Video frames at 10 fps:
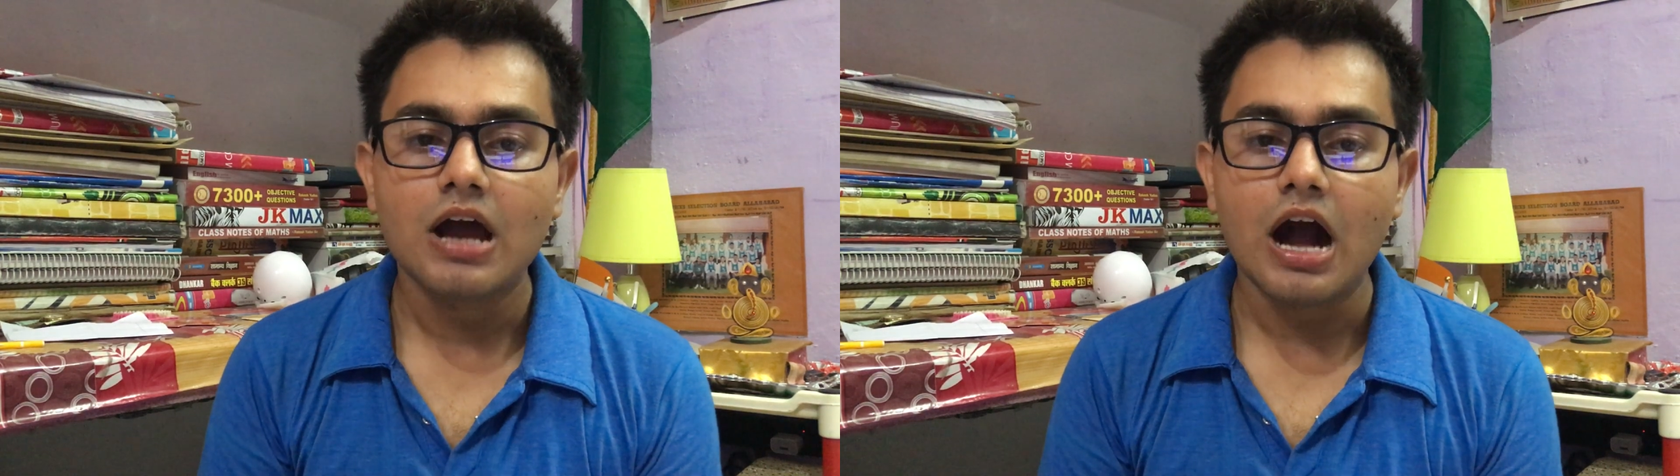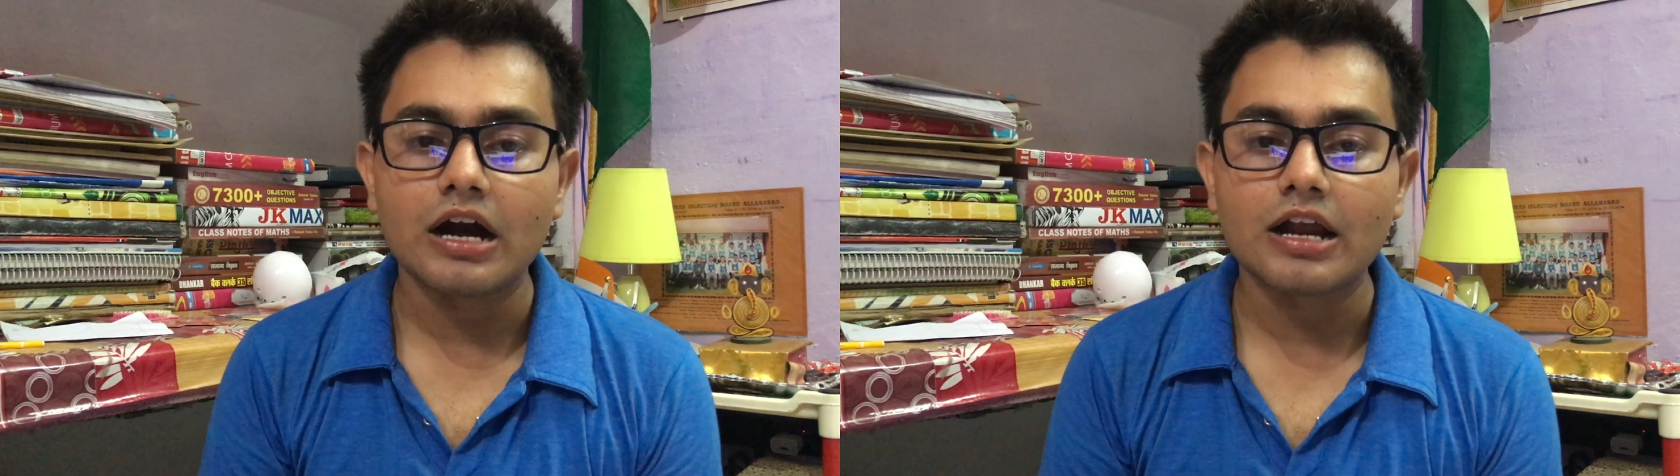
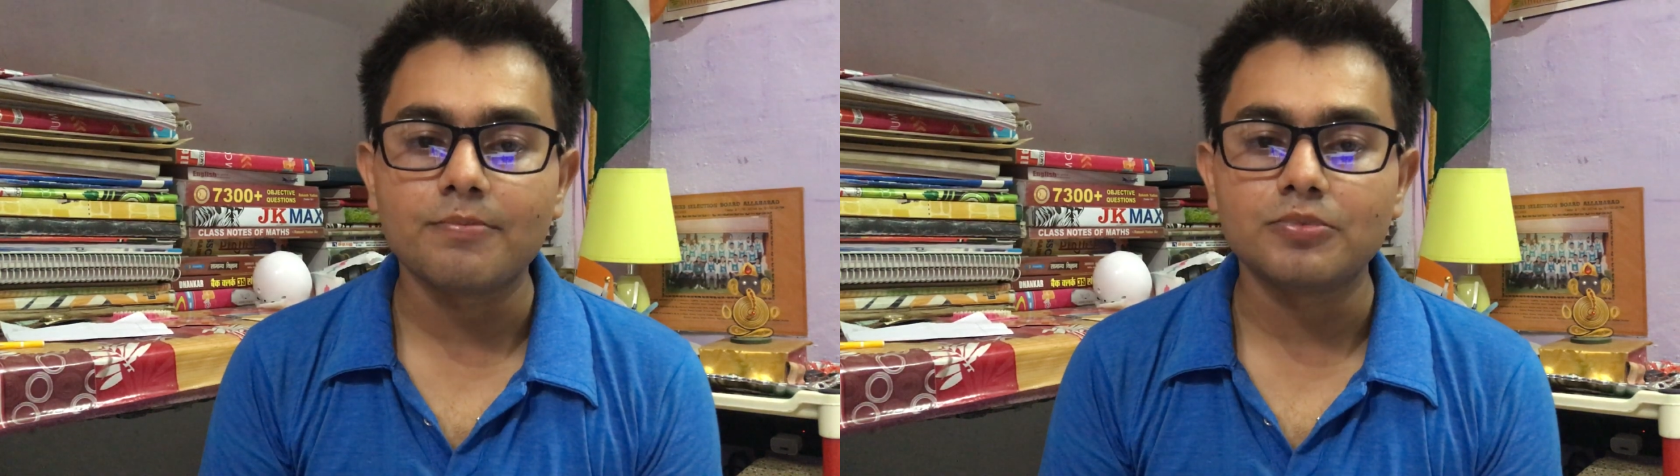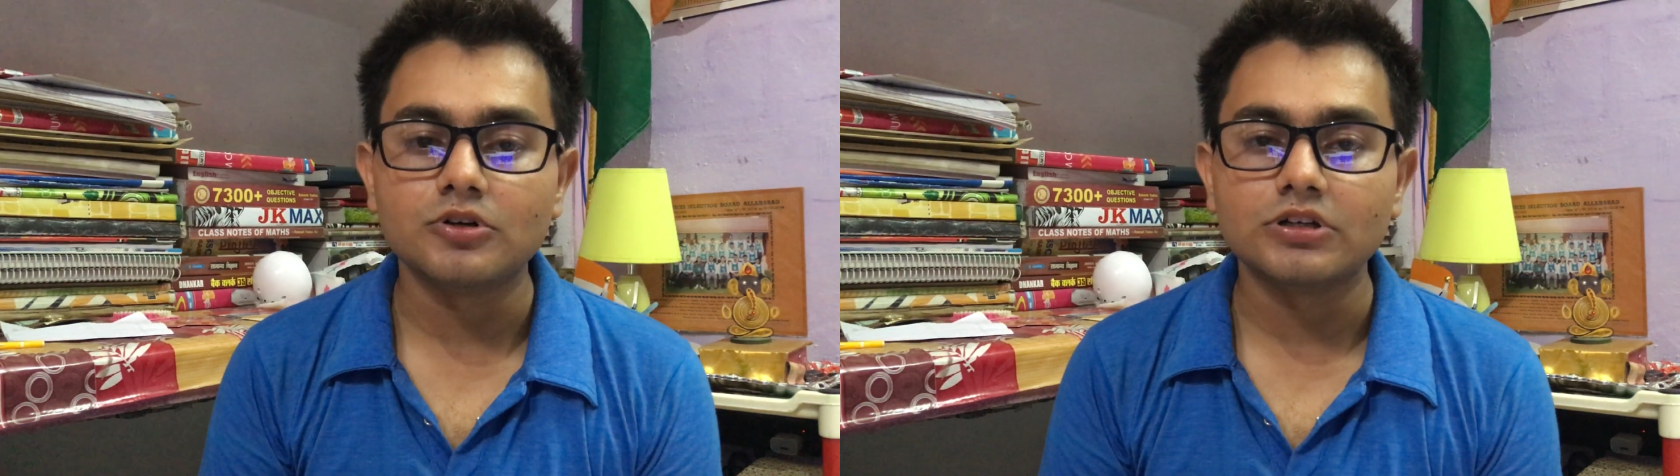अगर
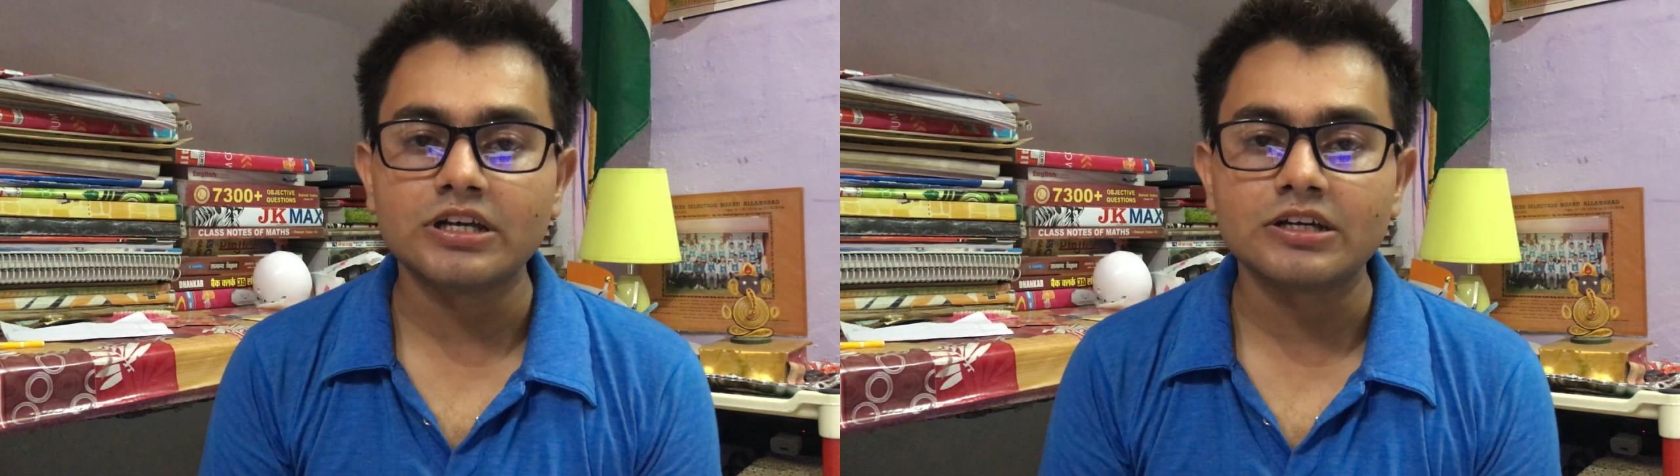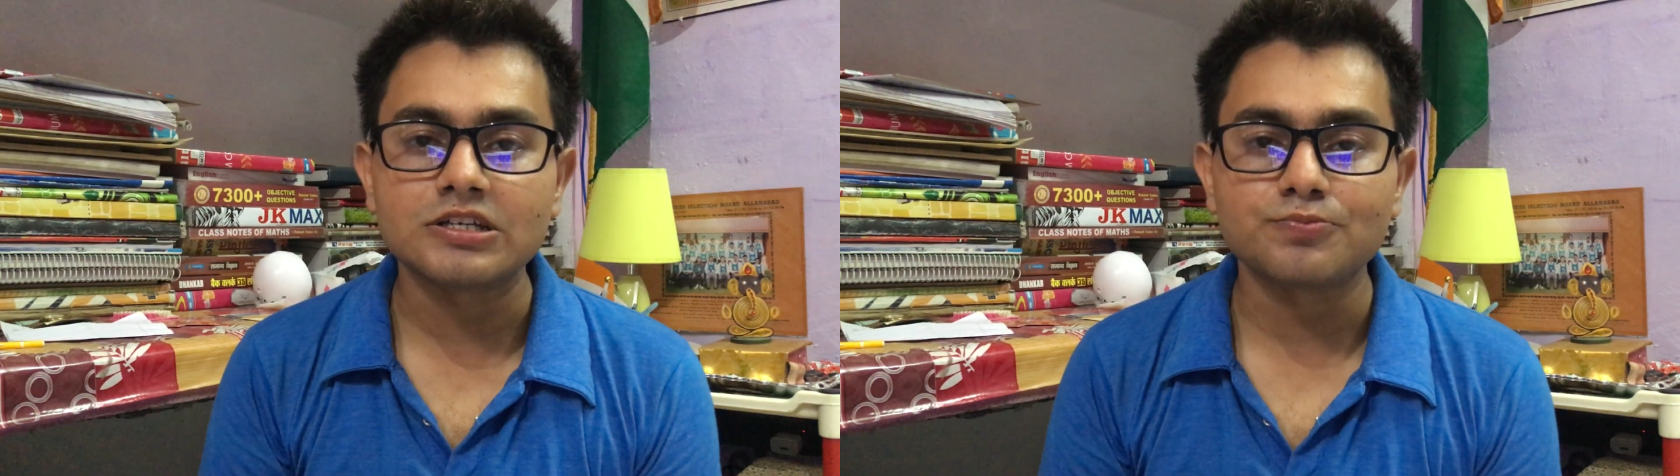आप
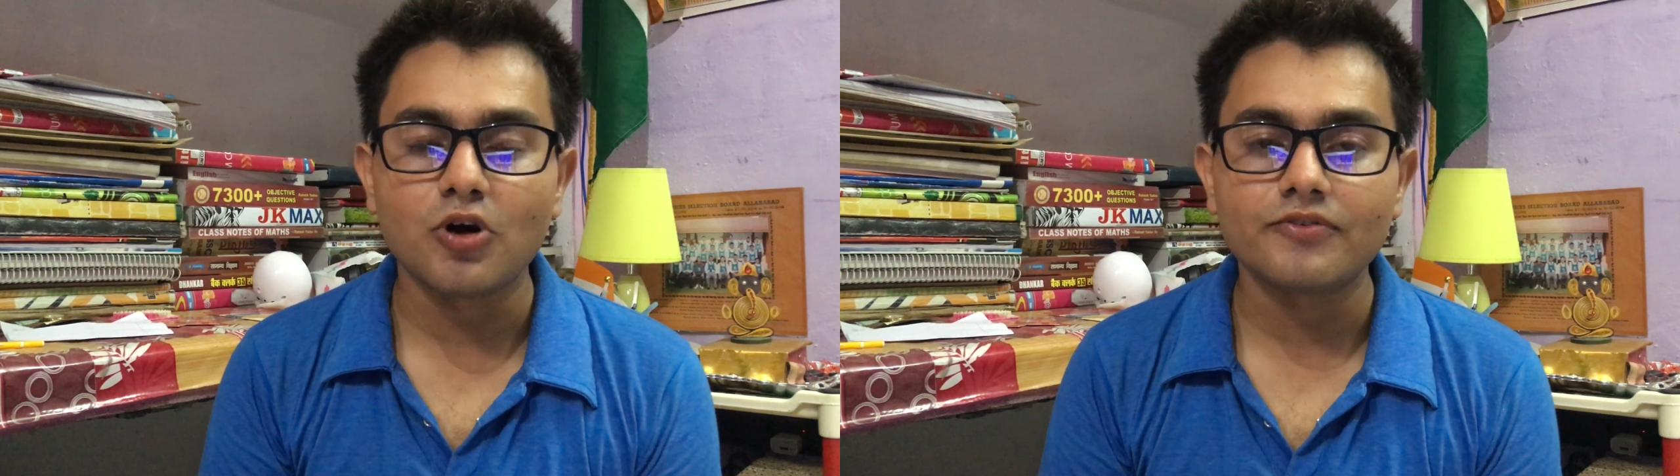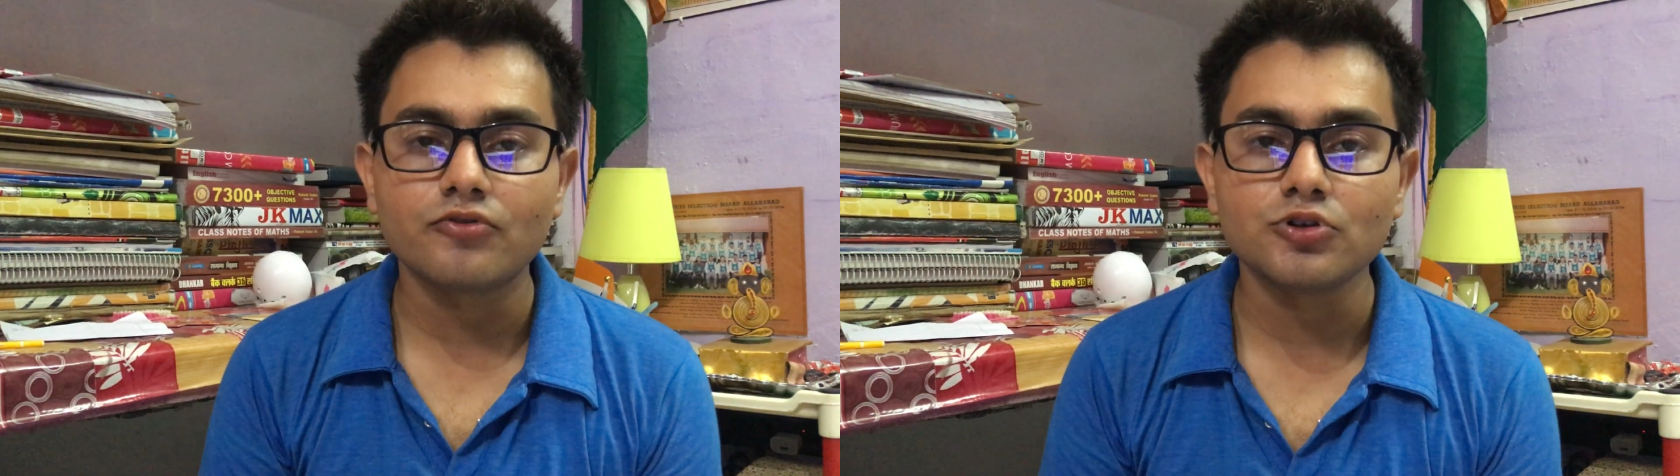एक
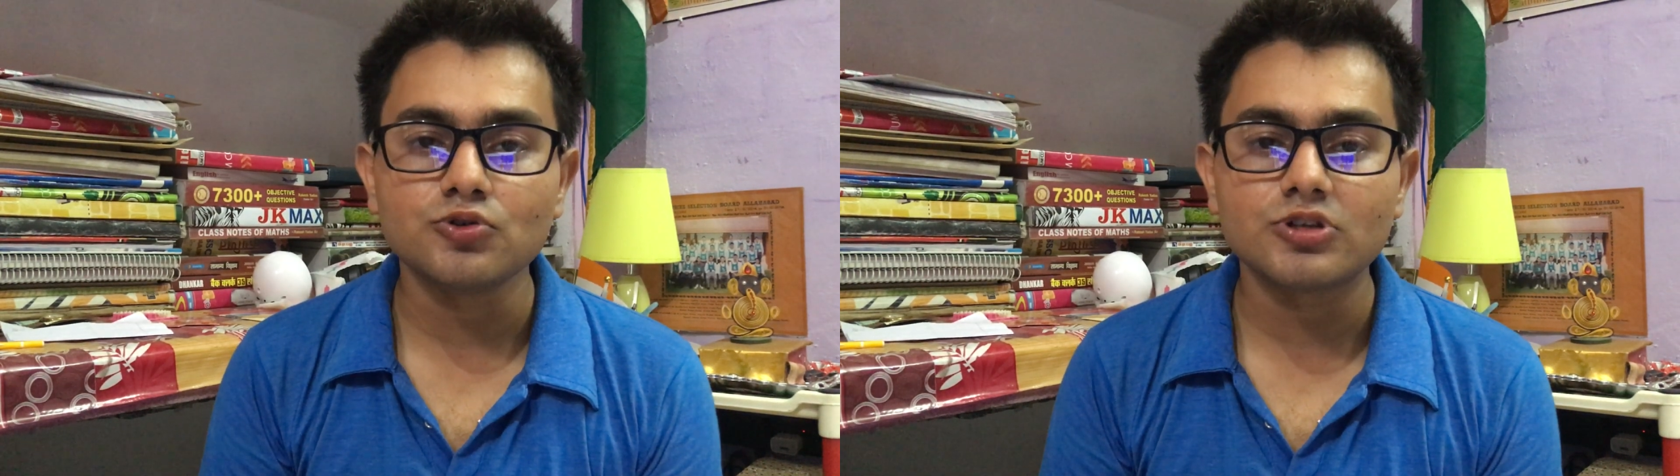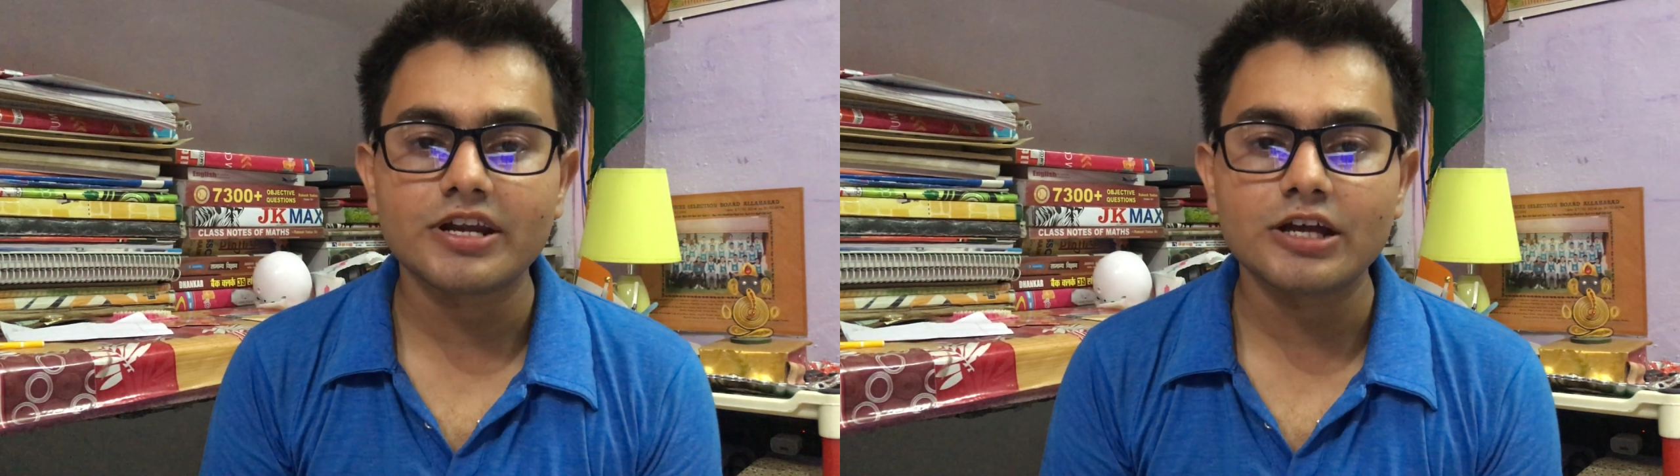स्मार्टफ़ोन
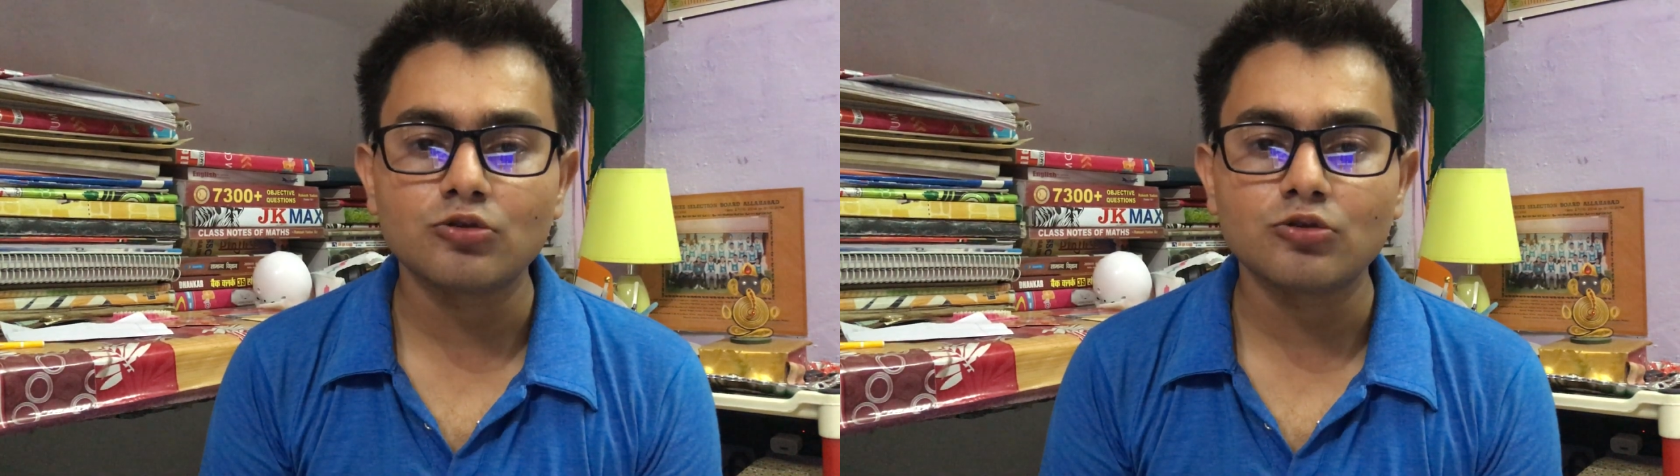यूज़र हैं